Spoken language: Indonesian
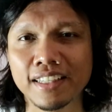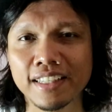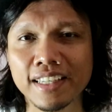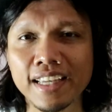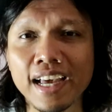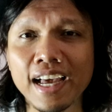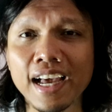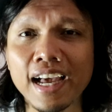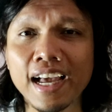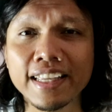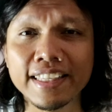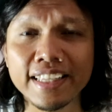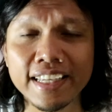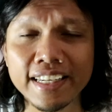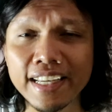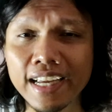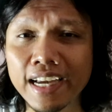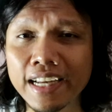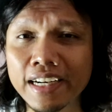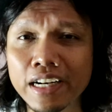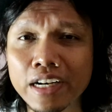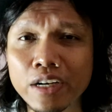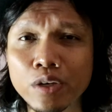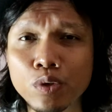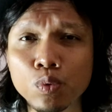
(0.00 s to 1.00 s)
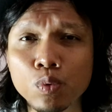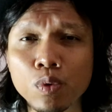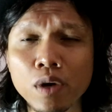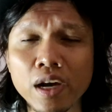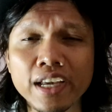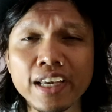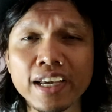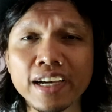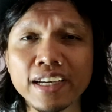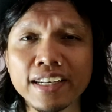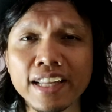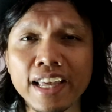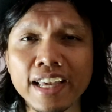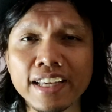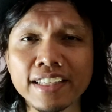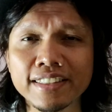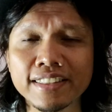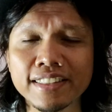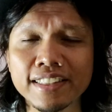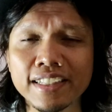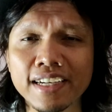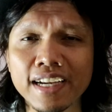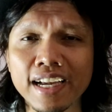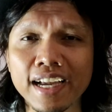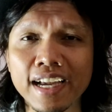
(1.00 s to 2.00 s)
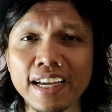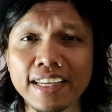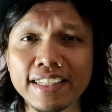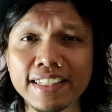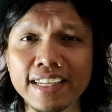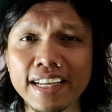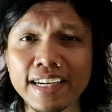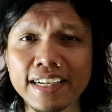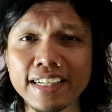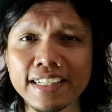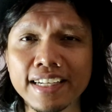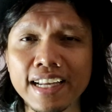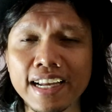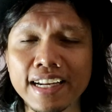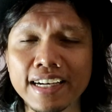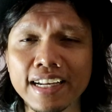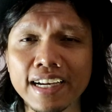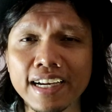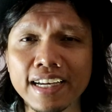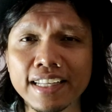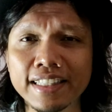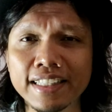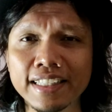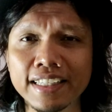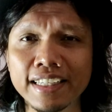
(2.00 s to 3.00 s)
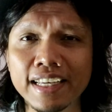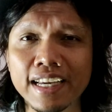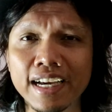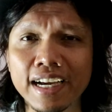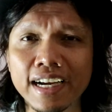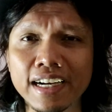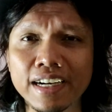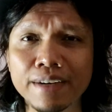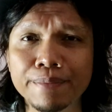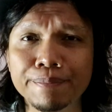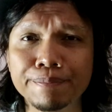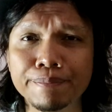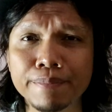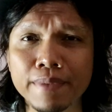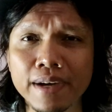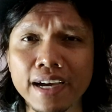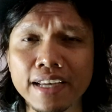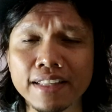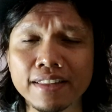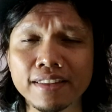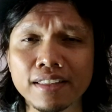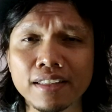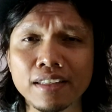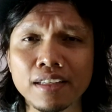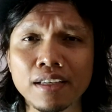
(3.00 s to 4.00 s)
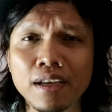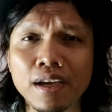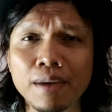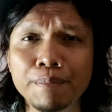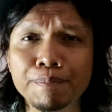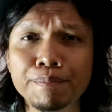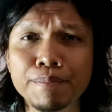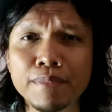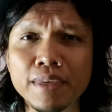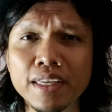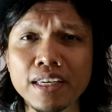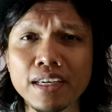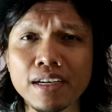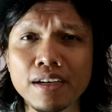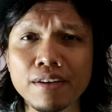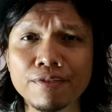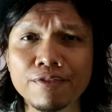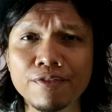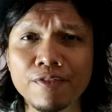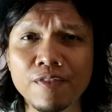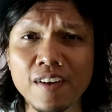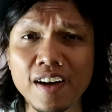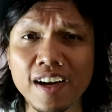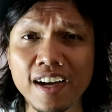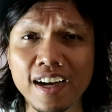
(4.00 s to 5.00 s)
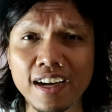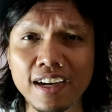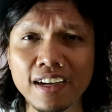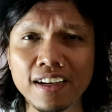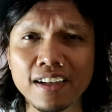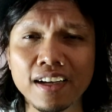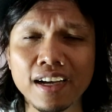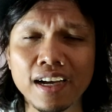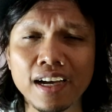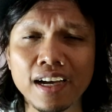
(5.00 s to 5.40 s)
Ya, jadi ada dua yang naik setengah dari nada ketiga keempat, Mi ke Fa